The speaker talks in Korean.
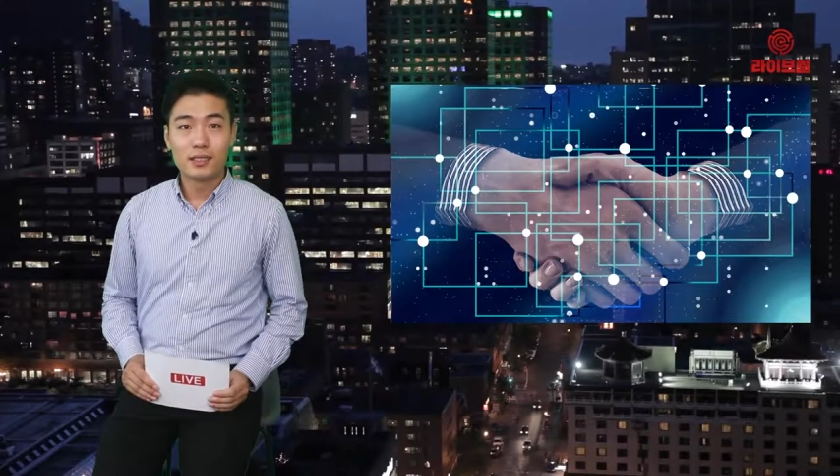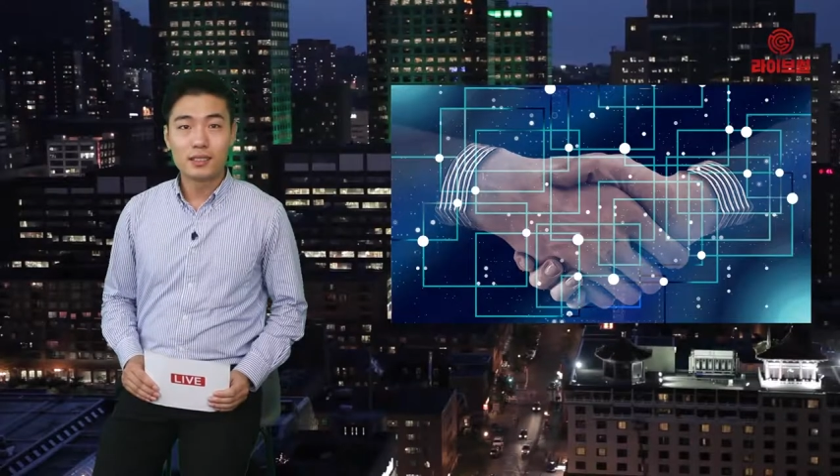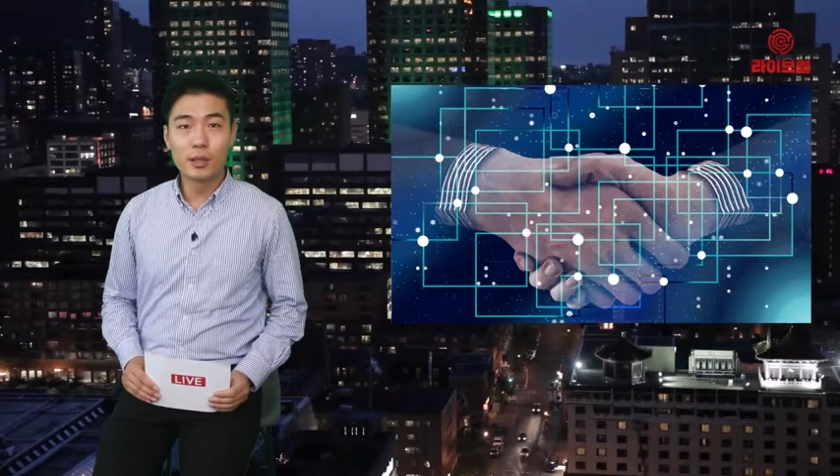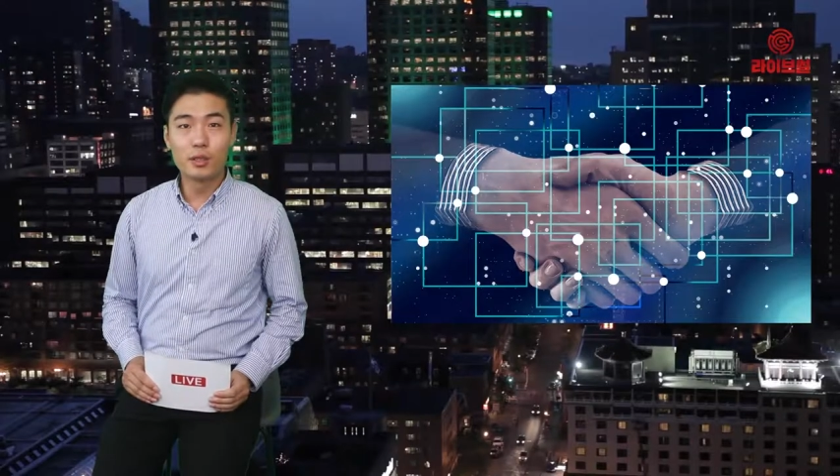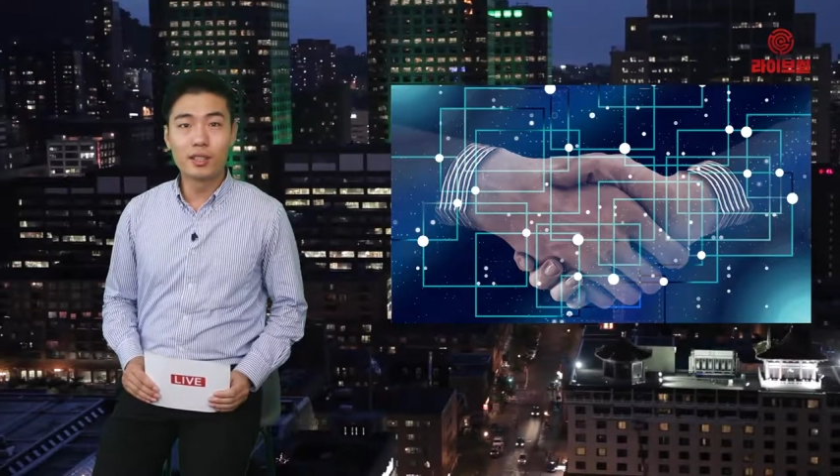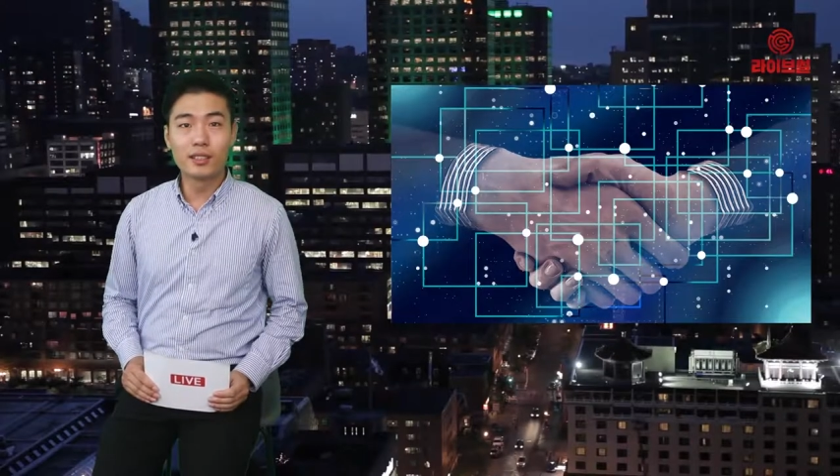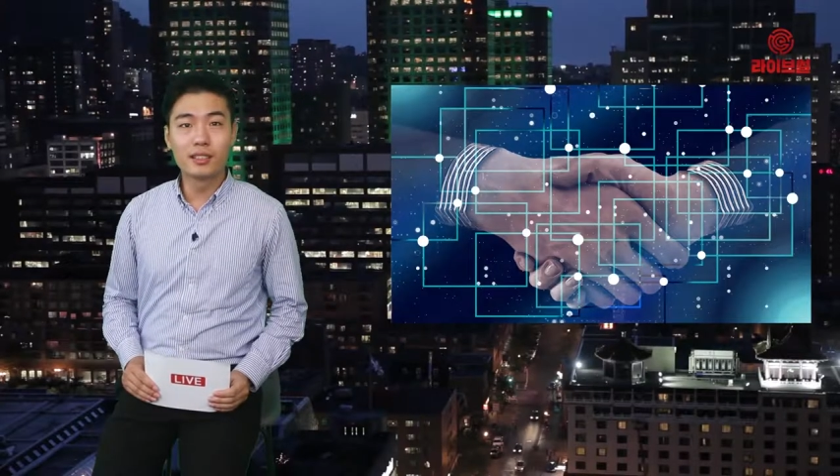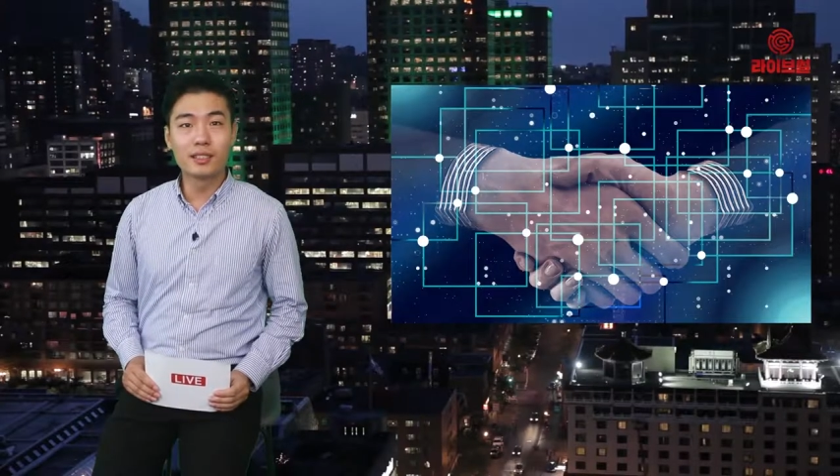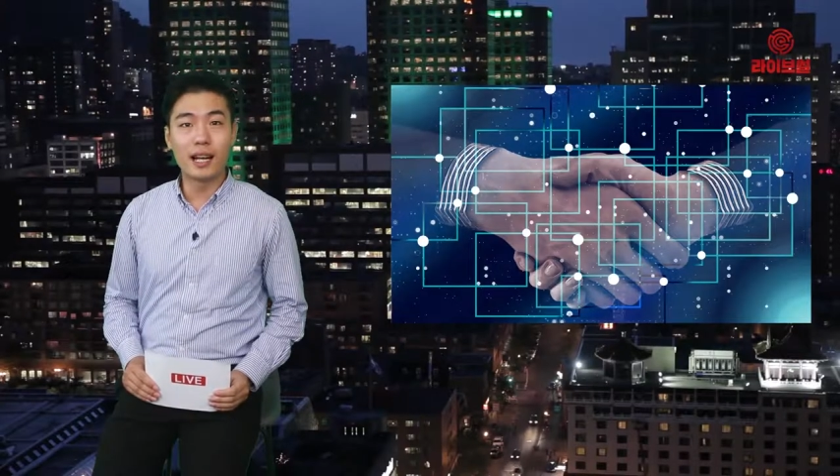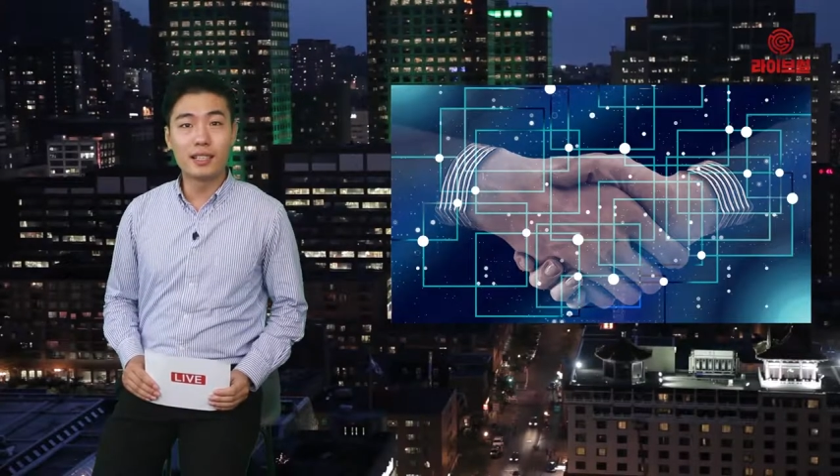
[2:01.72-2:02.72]

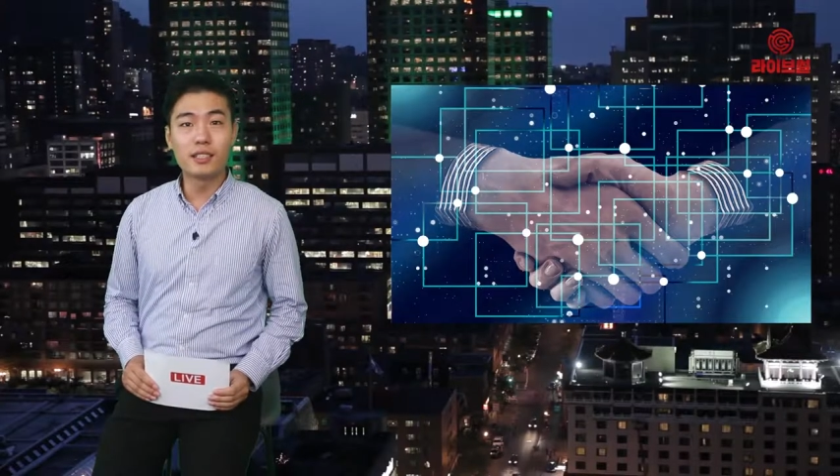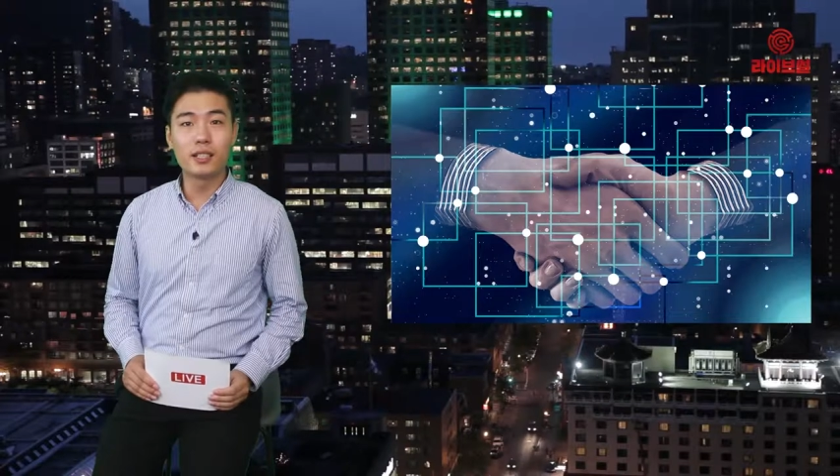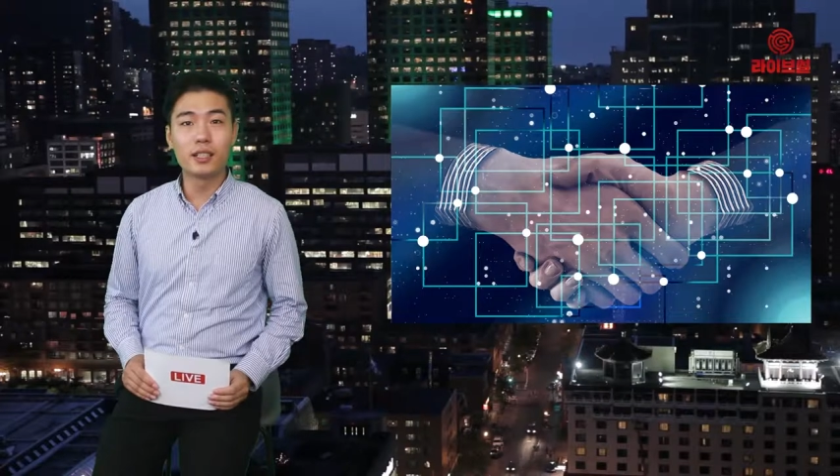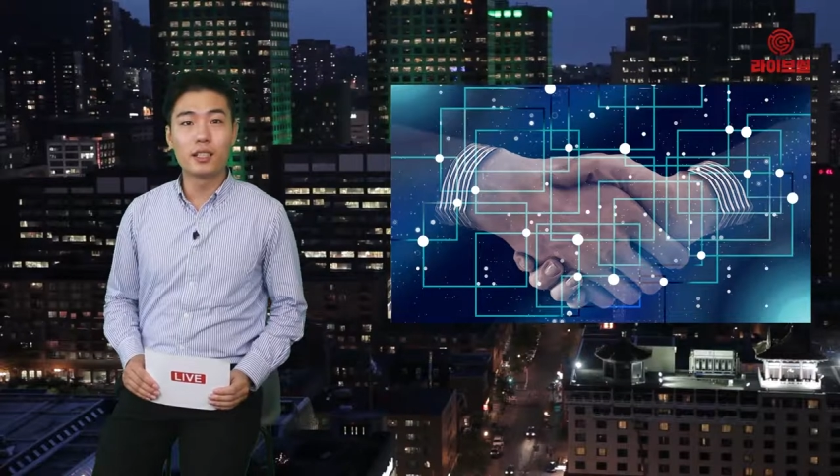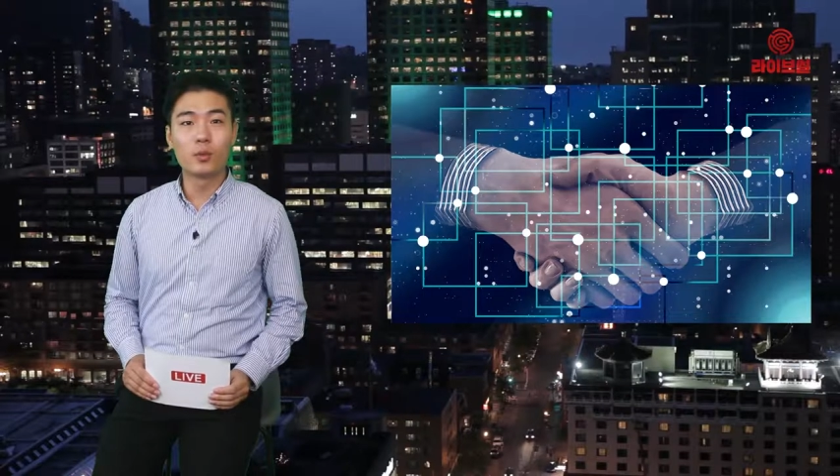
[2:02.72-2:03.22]
참여사들은 ICT